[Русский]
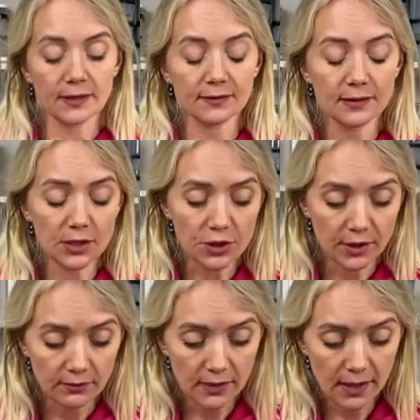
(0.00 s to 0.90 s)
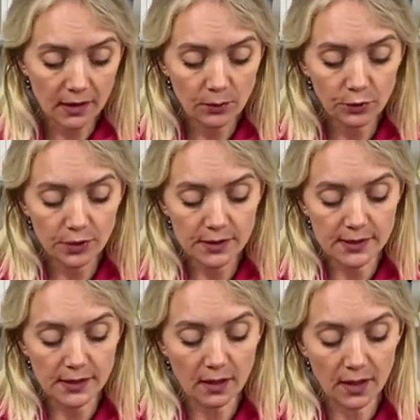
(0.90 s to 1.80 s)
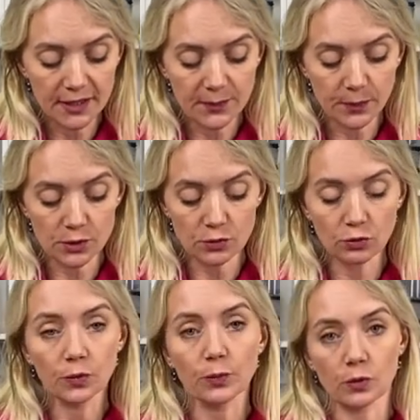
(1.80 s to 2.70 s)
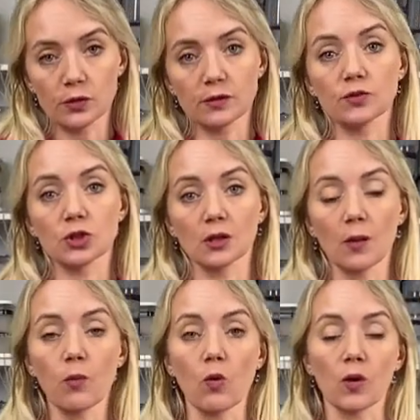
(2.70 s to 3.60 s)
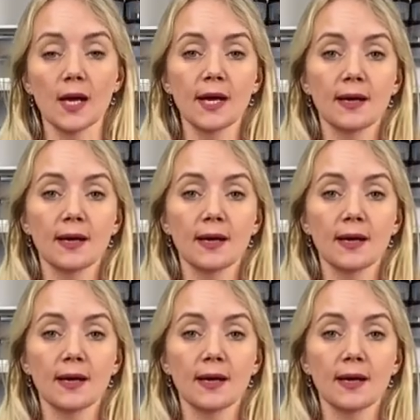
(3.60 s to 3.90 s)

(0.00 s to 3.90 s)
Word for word: лишняя влага будет стекать с посуды просто в желобок.